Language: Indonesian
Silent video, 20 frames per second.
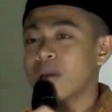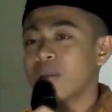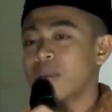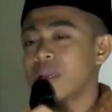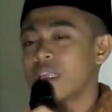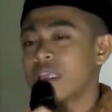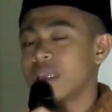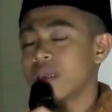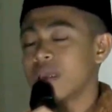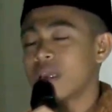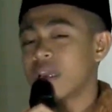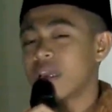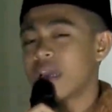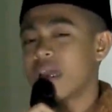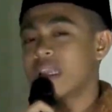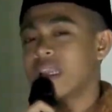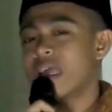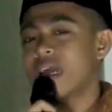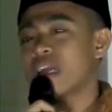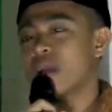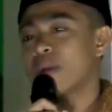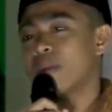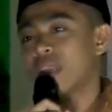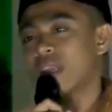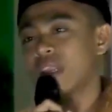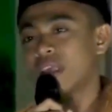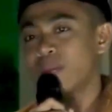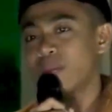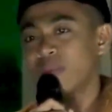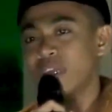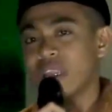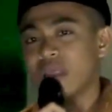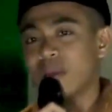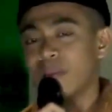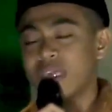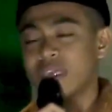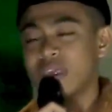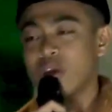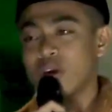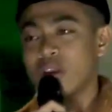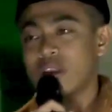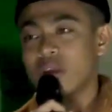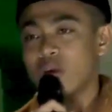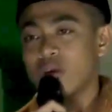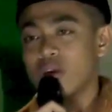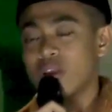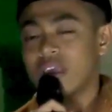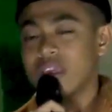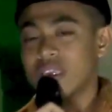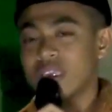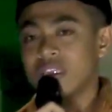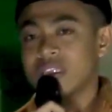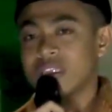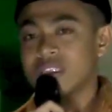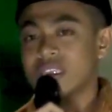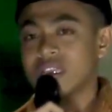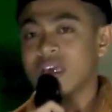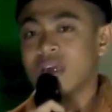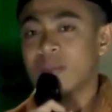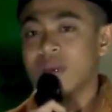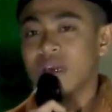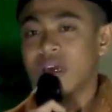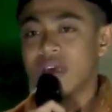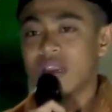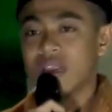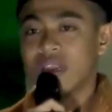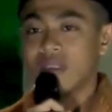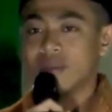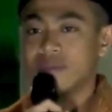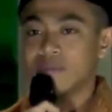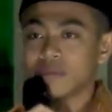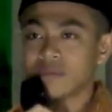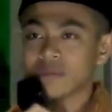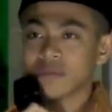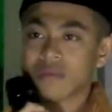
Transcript: maka berikanlah kabar gembira bagi orang-orang yang sabar.